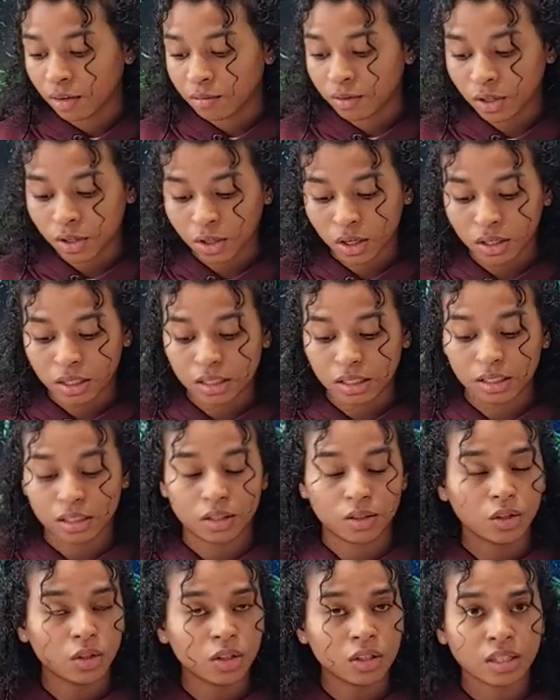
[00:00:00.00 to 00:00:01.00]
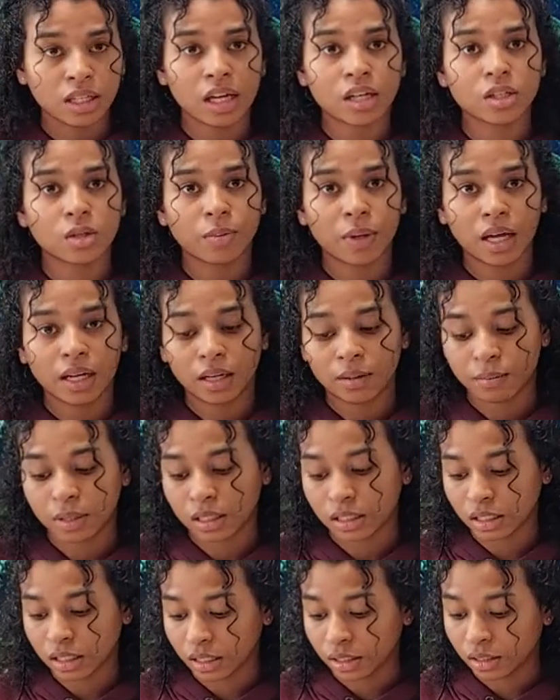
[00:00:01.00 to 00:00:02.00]
Wir können in das österreichische
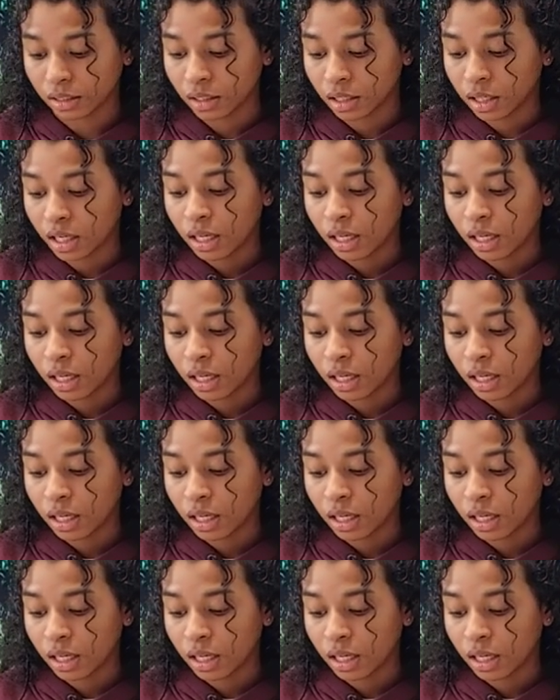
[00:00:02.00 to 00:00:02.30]
Parlament gehen,